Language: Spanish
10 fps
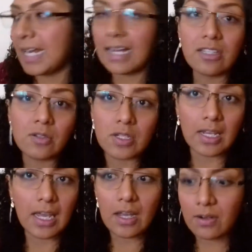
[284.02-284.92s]
ya le hagan su
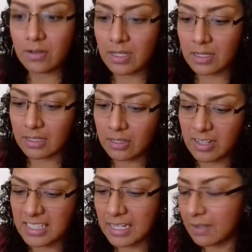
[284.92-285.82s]
chequeo y
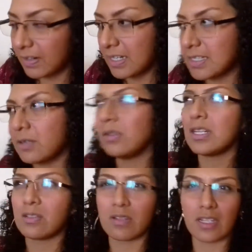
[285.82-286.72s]
creo que hasta le van a hacer
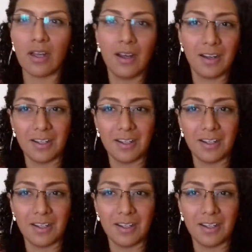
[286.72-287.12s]
ultrasonido